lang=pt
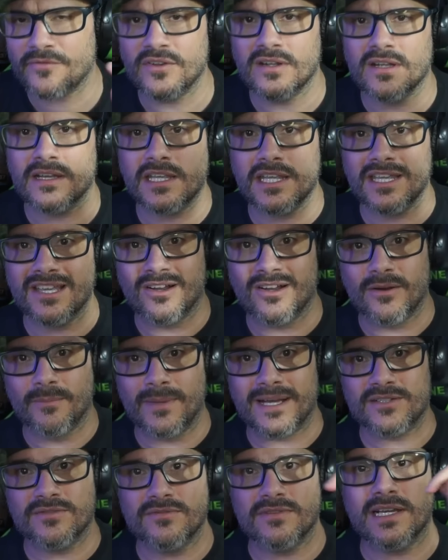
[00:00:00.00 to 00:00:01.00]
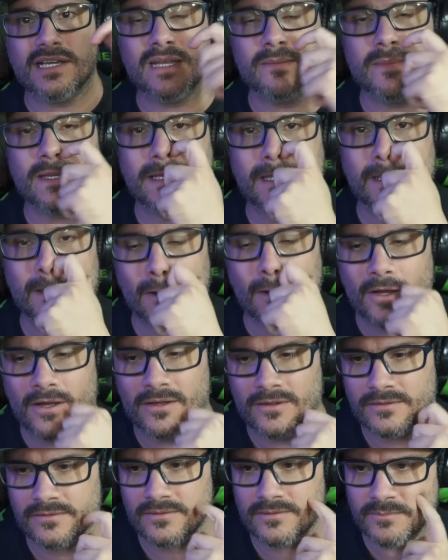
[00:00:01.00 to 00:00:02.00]
filha aqui, ó. Mais um crime aqui, ó.
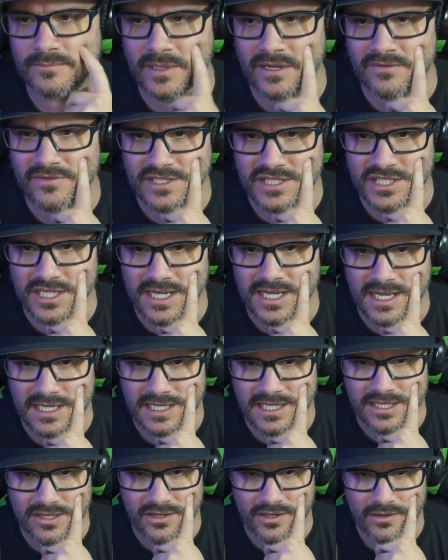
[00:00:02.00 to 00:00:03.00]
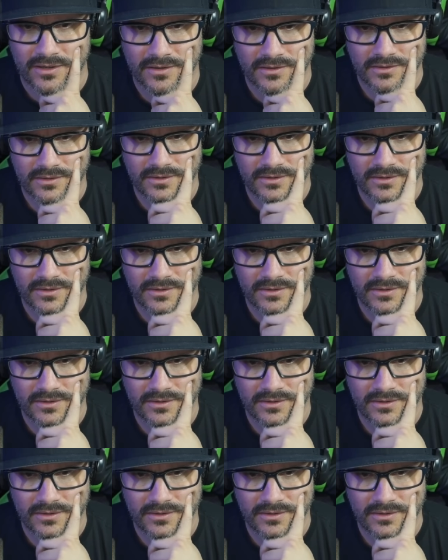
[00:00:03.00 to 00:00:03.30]
Para investigar aqui, ó.